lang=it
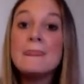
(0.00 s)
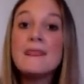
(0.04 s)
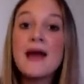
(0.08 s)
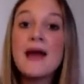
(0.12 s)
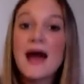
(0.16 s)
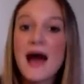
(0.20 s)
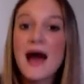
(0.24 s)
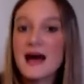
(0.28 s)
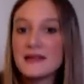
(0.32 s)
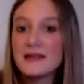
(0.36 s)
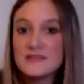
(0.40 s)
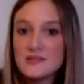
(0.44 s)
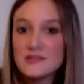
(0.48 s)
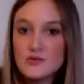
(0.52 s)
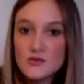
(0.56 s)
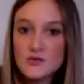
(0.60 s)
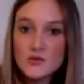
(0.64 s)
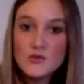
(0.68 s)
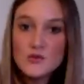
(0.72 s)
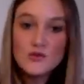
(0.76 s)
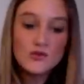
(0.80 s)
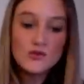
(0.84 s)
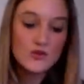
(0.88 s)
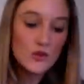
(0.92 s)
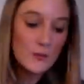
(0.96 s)
ha
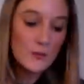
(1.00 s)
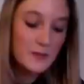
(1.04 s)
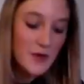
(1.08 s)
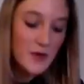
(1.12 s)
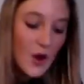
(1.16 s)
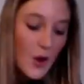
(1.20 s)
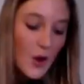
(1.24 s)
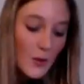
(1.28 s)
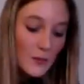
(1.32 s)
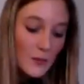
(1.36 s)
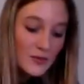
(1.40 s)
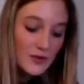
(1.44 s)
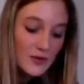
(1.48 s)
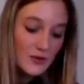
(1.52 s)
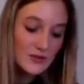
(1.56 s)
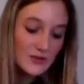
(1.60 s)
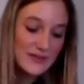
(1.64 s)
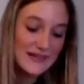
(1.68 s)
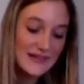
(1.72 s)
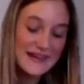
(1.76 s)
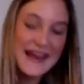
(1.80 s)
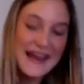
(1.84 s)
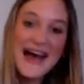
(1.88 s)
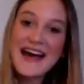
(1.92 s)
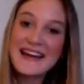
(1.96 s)
discusso proprio
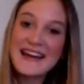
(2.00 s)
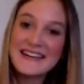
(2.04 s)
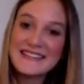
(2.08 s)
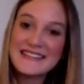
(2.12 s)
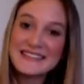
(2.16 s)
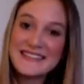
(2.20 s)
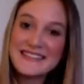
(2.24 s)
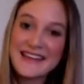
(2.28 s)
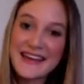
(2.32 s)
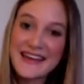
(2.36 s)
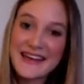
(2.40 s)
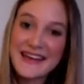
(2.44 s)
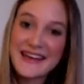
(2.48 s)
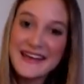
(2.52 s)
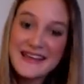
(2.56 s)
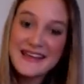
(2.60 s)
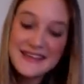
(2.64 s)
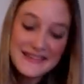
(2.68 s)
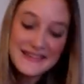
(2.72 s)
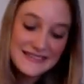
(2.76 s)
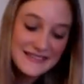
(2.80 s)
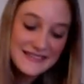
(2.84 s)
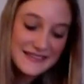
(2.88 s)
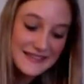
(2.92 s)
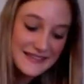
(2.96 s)
dell'arte
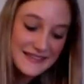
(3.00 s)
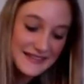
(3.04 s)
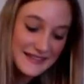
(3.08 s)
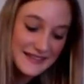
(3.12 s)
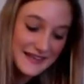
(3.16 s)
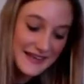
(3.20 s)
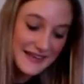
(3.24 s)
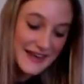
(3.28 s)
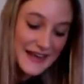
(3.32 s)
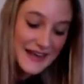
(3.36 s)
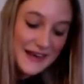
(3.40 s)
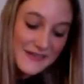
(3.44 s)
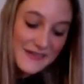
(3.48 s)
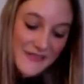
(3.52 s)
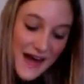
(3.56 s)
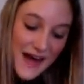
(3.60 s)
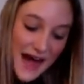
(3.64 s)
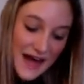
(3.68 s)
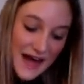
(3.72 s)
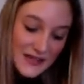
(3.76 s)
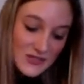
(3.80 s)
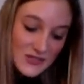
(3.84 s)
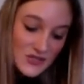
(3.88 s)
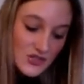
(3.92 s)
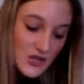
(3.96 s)
di eh,
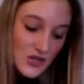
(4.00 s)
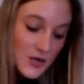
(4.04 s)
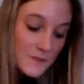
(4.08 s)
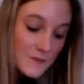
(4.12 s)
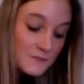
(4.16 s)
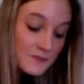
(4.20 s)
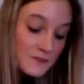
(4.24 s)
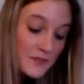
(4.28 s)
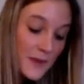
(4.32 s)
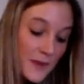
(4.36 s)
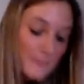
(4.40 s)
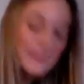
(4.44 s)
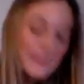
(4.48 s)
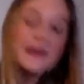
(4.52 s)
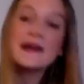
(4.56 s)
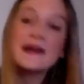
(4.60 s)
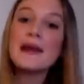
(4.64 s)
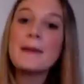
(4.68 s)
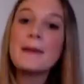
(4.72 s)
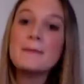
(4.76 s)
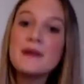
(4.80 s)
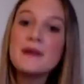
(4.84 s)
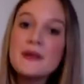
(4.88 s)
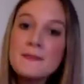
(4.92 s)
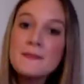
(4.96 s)
Caravaggio, per
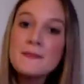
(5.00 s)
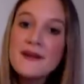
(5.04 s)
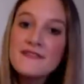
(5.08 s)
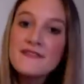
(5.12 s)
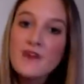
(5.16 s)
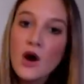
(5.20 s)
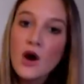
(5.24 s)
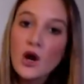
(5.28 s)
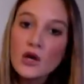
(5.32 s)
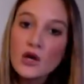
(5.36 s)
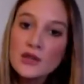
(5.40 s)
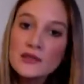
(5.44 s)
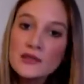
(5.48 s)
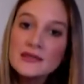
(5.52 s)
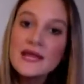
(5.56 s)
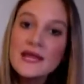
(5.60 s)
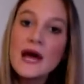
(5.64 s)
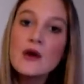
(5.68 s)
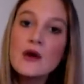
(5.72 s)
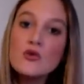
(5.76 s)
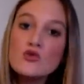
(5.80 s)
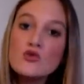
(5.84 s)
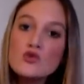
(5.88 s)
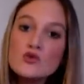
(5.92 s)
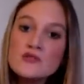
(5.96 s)
la prima
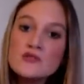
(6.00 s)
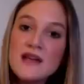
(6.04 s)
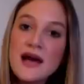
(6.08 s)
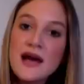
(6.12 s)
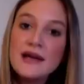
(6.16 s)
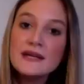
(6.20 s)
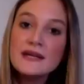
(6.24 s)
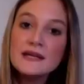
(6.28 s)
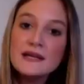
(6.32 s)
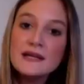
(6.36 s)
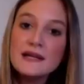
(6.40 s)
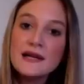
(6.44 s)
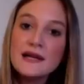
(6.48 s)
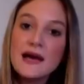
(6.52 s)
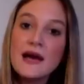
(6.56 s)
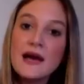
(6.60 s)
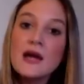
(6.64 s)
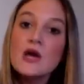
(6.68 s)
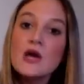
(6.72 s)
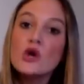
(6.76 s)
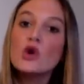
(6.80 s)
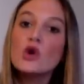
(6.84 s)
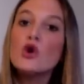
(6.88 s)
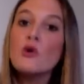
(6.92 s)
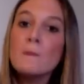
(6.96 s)
volta usa il
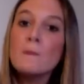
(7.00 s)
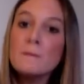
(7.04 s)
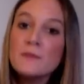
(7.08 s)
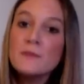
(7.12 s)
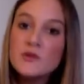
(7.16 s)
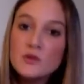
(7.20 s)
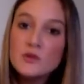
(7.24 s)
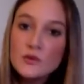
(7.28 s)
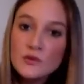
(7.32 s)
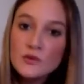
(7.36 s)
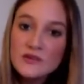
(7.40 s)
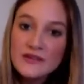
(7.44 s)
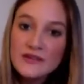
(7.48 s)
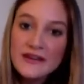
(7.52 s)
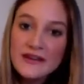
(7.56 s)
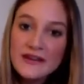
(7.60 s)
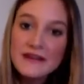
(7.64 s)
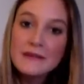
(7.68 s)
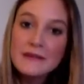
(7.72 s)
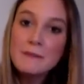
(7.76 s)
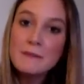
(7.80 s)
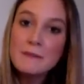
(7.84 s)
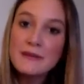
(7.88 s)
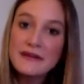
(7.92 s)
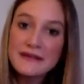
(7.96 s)

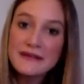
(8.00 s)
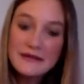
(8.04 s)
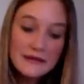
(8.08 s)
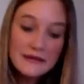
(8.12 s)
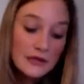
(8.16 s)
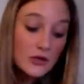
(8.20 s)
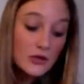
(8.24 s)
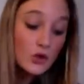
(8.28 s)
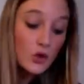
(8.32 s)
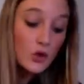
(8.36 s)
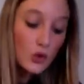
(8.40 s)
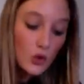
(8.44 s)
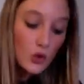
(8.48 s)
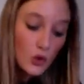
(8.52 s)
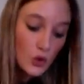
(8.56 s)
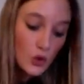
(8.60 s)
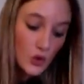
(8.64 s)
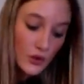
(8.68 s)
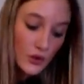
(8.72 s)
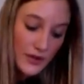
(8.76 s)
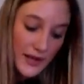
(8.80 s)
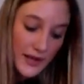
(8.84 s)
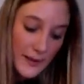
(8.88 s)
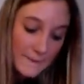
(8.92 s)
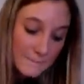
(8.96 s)
computer per il
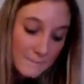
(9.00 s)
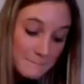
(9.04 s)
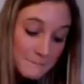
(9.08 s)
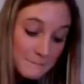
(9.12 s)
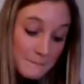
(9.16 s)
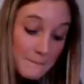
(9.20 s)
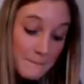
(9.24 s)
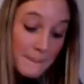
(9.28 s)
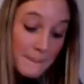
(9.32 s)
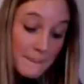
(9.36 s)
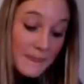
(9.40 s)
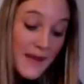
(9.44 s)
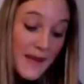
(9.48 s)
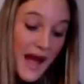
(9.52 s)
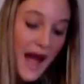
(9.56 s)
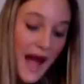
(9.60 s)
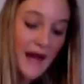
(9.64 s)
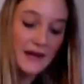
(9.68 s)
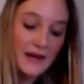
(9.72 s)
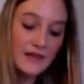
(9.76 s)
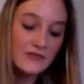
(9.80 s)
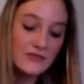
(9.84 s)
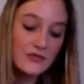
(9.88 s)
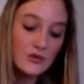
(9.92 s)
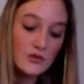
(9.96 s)
colore.
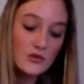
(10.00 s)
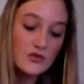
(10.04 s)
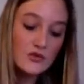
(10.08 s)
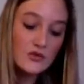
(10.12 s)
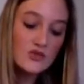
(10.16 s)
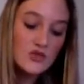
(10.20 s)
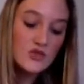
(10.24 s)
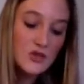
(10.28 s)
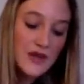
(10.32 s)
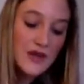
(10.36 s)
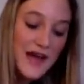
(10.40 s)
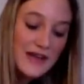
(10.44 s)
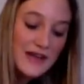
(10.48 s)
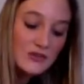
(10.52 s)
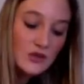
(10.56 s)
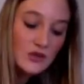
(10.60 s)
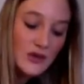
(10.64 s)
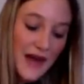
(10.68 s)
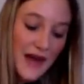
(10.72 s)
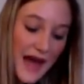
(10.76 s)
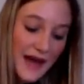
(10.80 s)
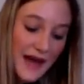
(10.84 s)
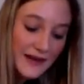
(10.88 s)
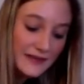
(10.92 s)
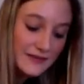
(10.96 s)
Ha rivoluzionato
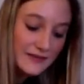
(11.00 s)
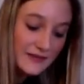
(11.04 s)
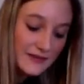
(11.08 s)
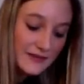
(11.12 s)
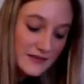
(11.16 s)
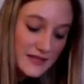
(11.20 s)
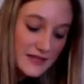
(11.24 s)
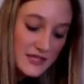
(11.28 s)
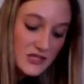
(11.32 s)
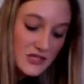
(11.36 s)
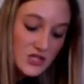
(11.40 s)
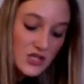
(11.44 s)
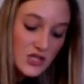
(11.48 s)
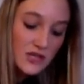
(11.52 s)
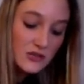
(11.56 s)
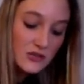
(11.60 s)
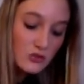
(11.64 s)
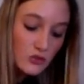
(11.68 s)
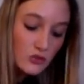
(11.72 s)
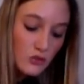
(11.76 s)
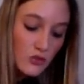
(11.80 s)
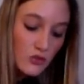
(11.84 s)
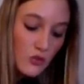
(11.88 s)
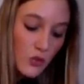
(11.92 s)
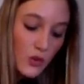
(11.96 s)
l'arte, dice, e
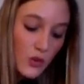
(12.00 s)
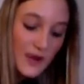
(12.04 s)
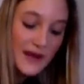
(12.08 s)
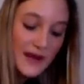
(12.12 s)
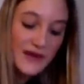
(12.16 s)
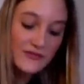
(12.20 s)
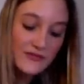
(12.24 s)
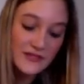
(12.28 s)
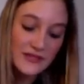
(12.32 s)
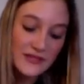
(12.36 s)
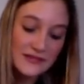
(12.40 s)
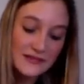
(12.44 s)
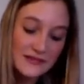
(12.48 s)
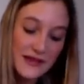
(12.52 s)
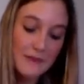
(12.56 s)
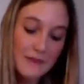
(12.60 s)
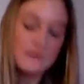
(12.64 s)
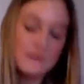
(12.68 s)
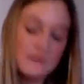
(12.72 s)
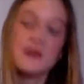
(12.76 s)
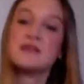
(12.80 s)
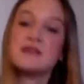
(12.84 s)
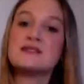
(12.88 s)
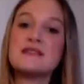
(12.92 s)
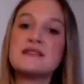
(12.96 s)
dunque la vita.
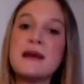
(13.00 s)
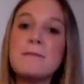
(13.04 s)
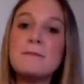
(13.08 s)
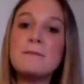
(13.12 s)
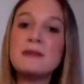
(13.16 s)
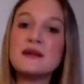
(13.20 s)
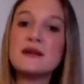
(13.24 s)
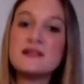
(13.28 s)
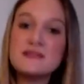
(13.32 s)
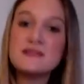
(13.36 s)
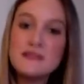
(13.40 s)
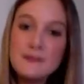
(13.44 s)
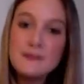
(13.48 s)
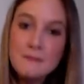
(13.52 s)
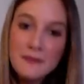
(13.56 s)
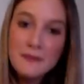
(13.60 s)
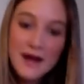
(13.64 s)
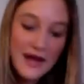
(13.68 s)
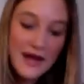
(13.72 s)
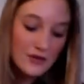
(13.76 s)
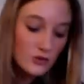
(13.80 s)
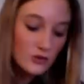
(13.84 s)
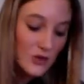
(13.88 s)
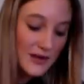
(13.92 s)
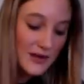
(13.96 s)
Mi è sempre
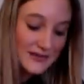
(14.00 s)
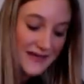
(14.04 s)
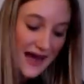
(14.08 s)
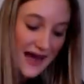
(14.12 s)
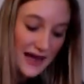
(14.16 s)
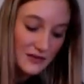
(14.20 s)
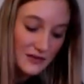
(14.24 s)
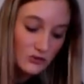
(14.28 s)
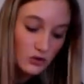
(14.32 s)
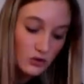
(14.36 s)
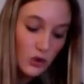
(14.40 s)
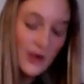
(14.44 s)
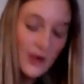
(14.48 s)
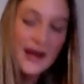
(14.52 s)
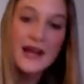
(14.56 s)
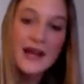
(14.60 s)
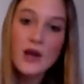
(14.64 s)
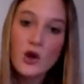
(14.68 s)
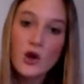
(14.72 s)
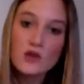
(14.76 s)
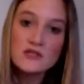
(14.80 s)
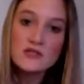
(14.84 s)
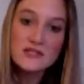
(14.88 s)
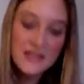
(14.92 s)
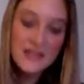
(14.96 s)
sembrato adatto alla
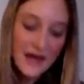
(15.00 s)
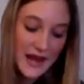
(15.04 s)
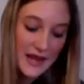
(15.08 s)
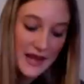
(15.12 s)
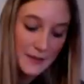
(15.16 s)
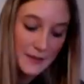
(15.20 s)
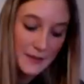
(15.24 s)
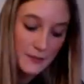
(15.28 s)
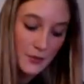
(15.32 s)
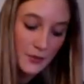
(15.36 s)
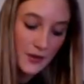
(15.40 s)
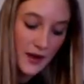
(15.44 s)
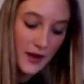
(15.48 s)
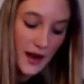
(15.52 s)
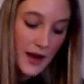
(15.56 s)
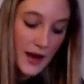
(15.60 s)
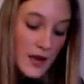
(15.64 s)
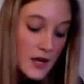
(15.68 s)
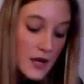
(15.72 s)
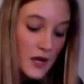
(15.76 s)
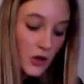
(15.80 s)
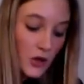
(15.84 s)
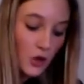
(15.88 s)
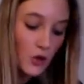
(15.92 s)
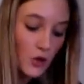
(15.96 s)
nostra epoca.
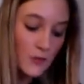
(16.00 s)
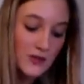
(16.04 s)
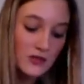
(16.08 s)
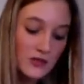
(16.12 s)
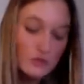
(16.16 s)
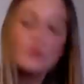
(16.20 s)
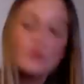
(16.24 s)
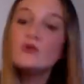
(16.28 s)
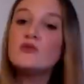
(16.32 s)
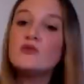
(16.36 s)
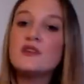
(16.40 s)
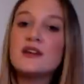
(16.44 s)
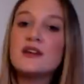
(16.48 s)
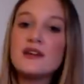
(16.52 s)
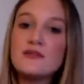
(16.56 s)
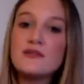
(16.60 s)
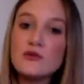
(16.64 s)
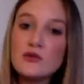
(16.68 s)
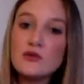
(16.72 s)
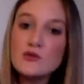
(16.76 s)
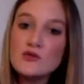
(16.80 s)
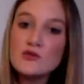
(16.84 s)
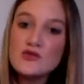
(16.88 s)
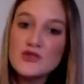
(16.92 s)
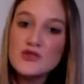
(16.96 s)
Come tutti i
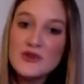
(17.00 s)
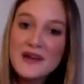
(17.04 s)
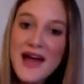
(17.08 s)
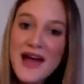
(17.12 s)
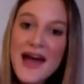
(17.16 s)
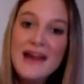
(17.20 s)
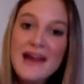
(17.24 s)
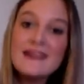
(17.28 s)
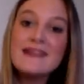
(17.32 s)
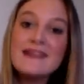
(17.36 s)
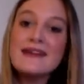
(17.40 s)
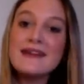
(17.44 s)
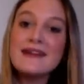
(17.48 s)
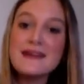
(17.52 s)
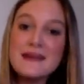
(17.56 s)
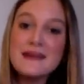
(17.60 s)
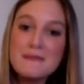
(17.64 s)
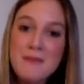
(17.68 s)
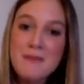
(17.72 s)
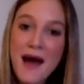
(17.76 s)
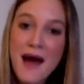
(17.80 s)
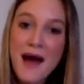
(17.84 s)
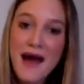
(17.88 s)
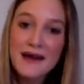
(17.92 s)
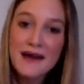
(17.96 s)
rivoluzionari,
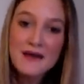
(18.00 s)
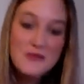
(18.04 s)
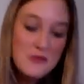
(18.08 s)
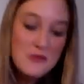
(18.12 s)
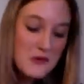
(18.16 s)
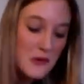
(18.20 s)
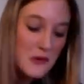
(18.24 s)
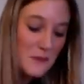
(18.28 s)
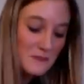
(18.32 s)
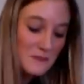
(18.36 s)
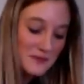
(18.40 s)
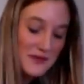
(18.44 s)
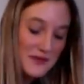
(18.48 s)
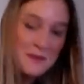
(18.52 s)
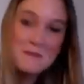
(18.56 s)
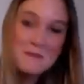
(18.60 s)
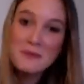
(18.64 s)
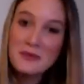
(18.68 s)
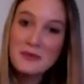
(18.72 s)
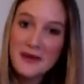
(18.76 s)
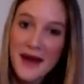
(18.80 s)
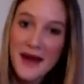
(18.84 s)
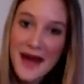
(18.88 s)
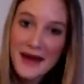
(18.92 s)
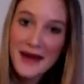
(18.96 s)
rimane un
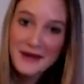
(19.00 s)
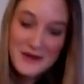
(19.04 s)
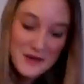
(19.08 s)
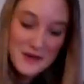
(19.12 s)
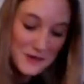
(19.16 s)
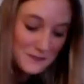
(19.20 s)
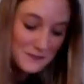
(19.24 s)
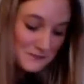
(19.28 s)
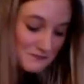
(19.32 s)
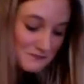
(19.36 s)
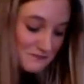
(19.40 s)
contemporaneo.